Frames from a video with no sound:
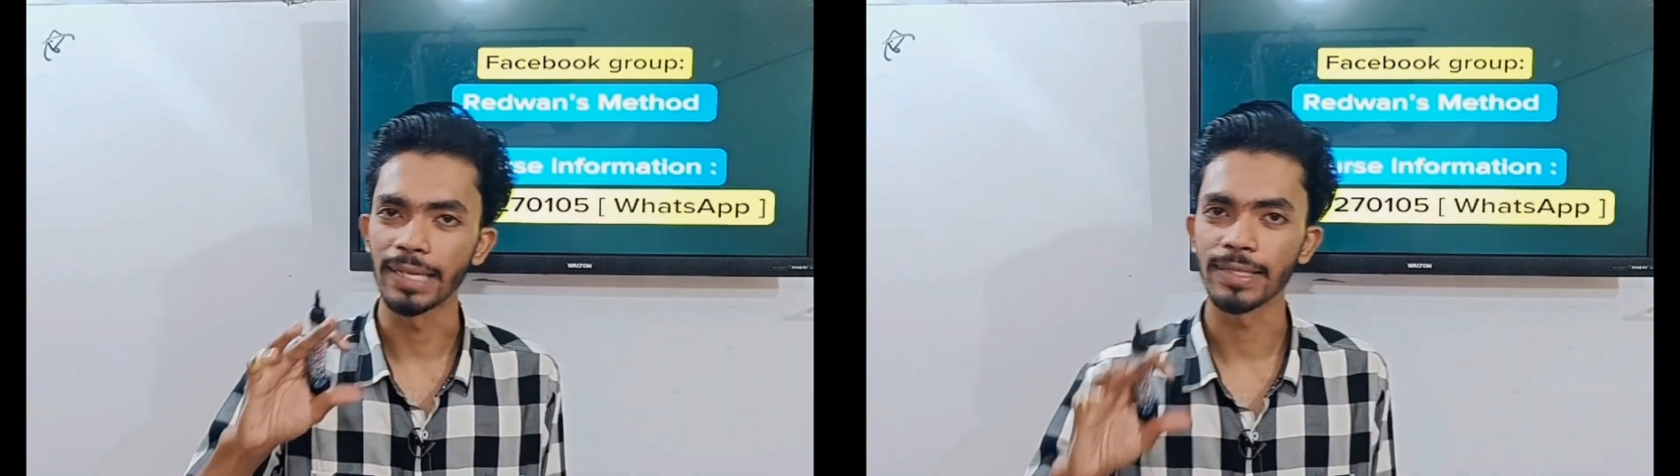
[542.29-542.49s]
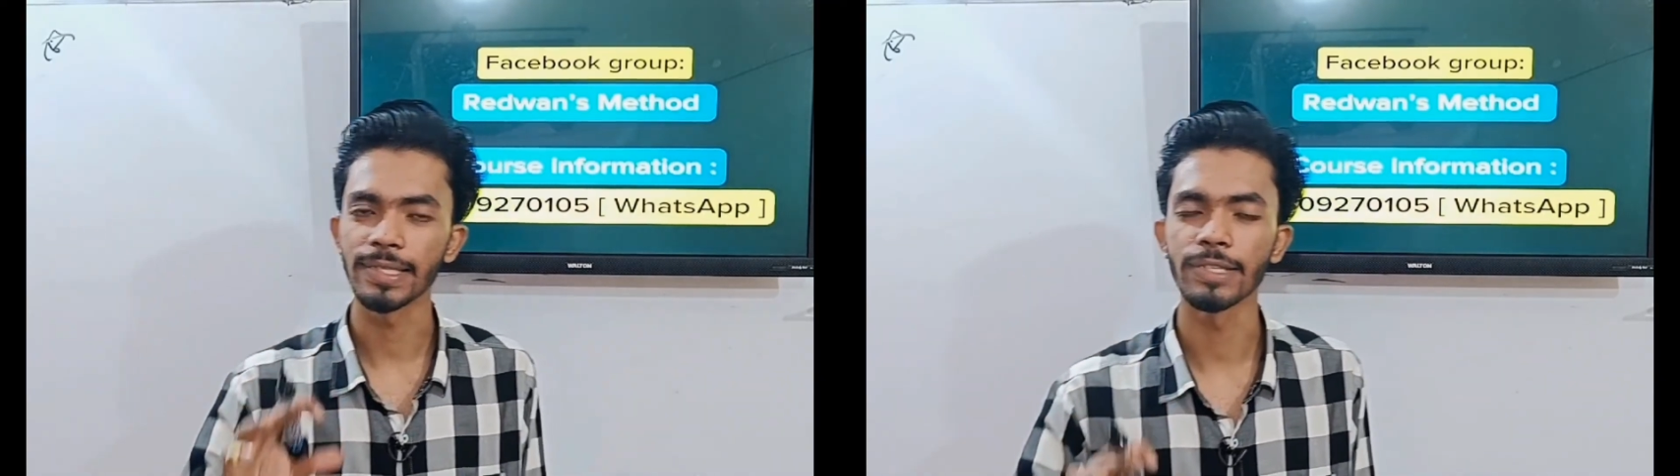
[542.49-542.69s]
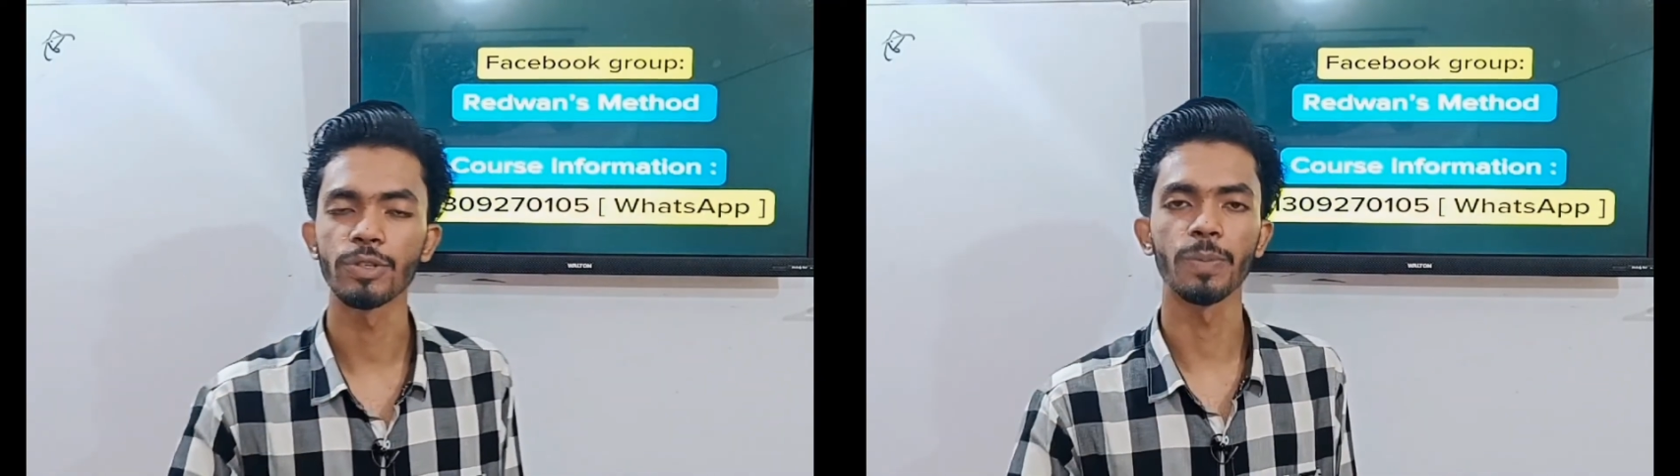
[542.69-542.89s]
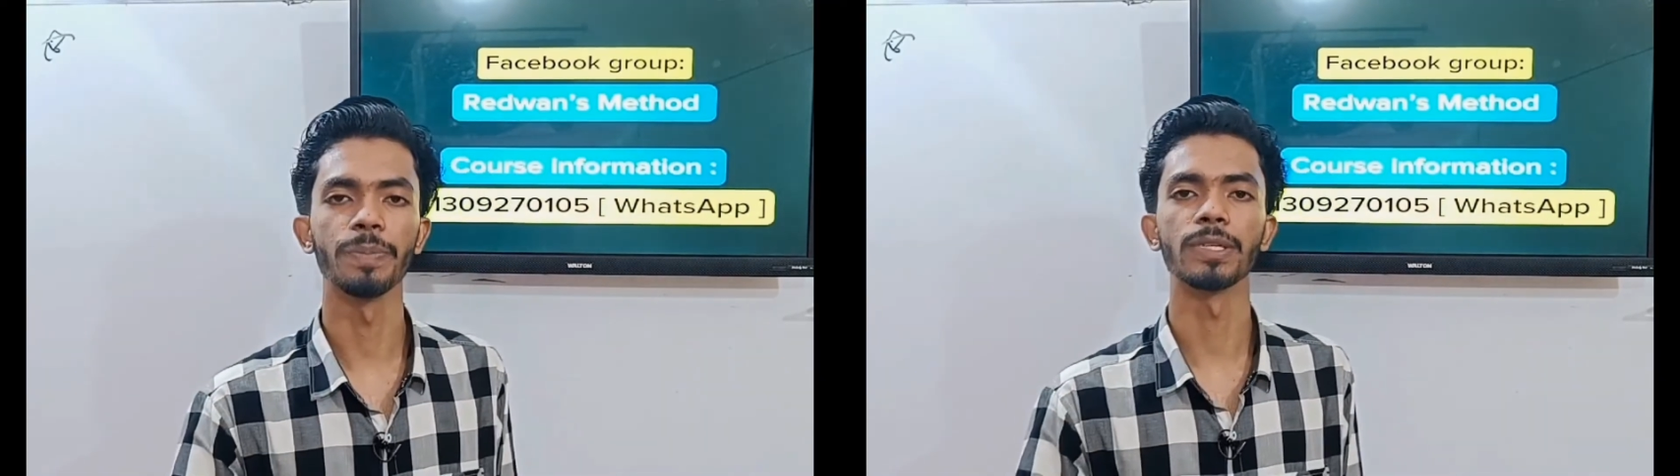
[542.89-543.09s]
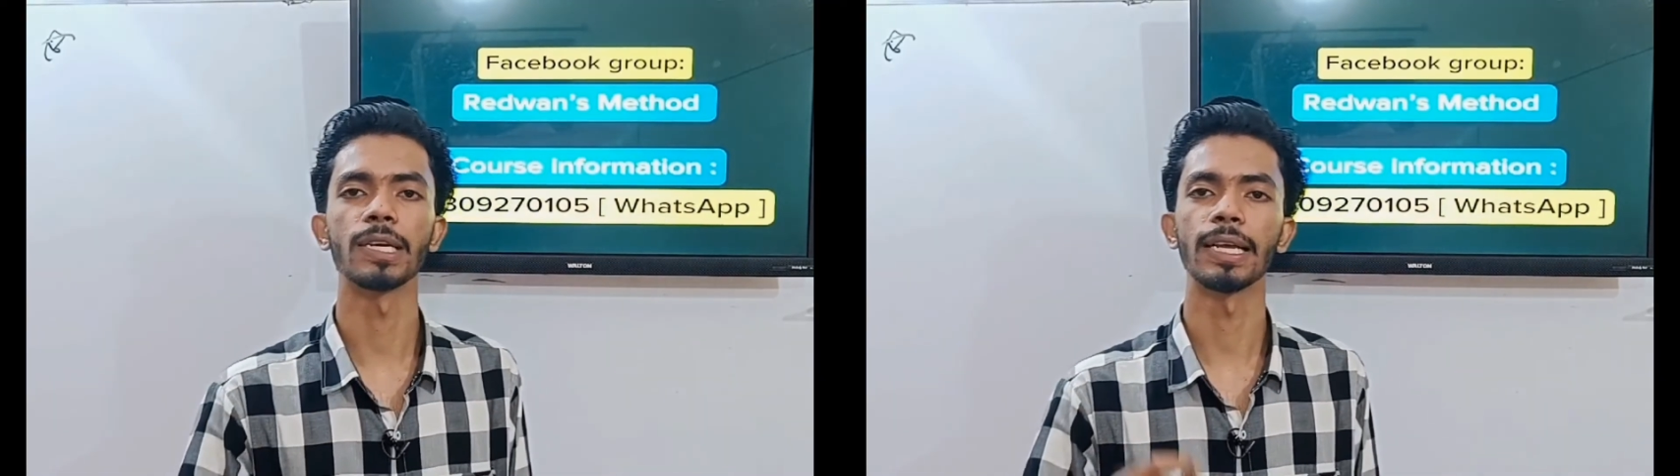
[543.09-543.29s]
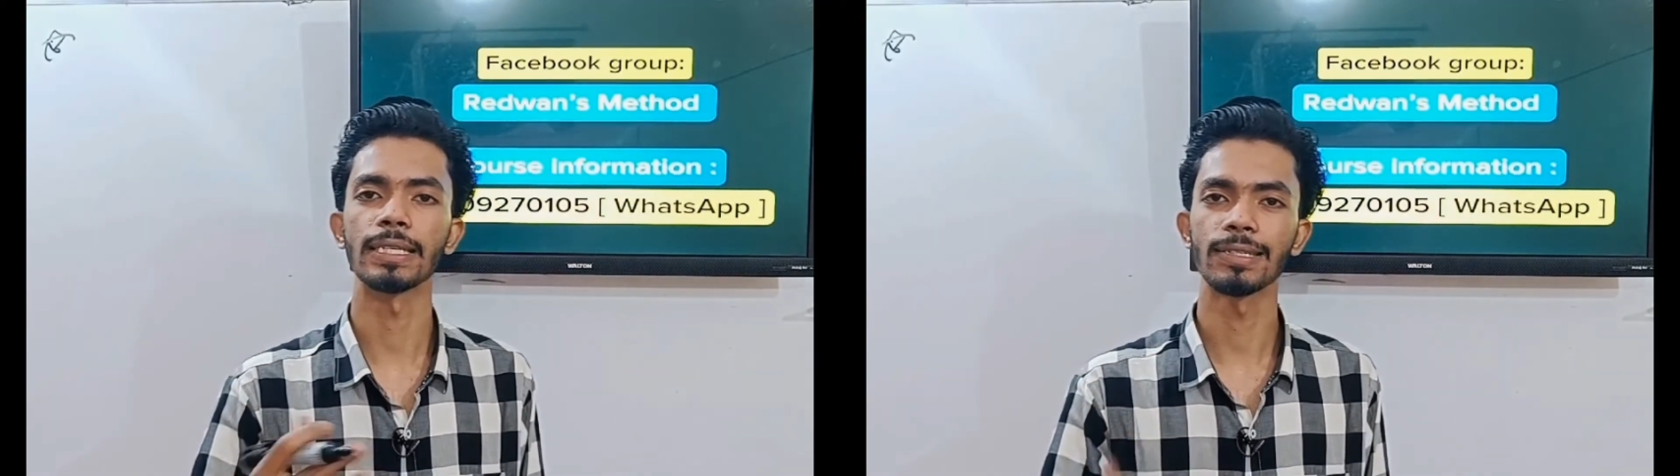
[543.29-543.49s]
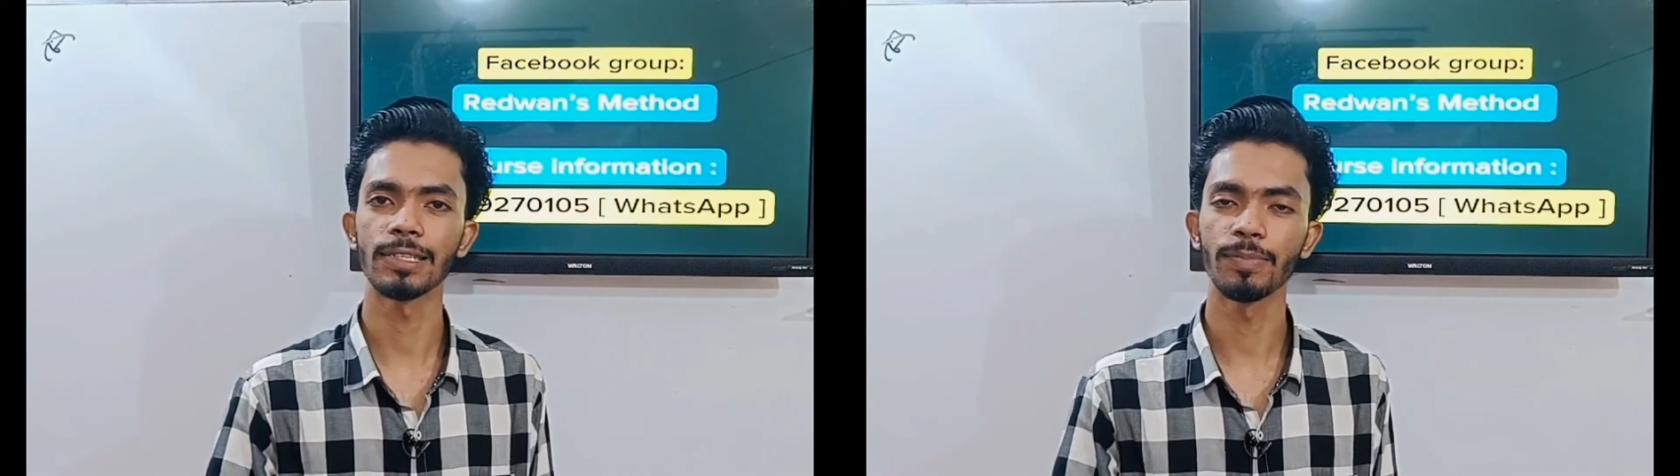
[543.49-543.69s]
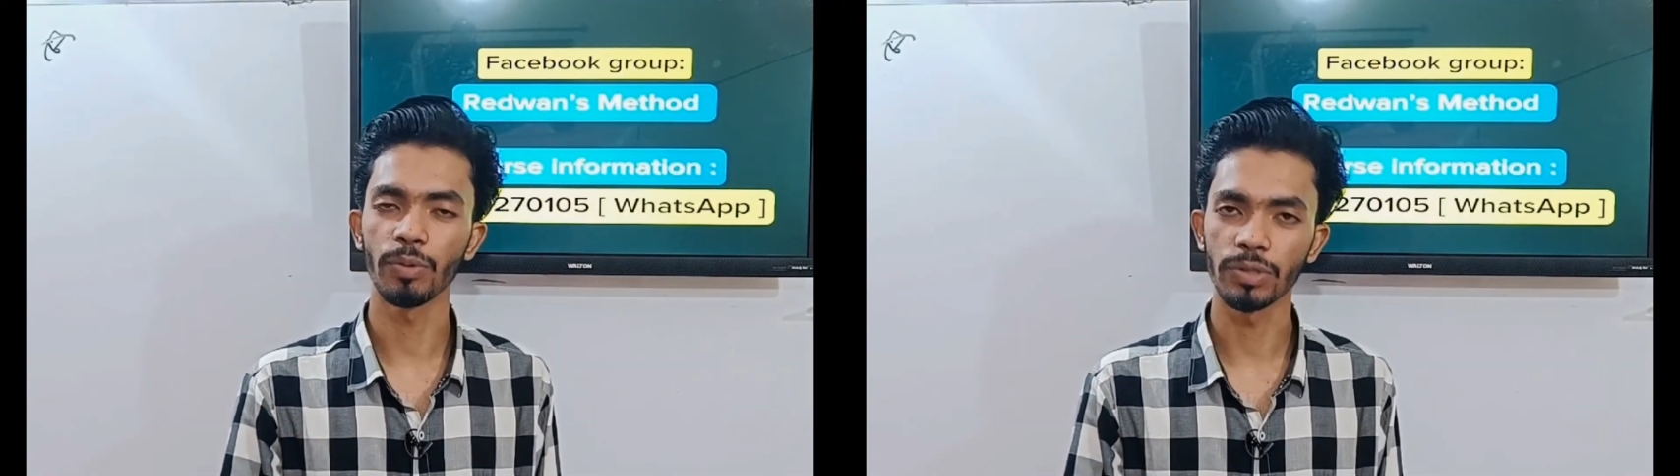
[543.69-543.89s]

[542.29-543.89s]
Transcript: এসএসসি চব্বিশ আর এসএসসি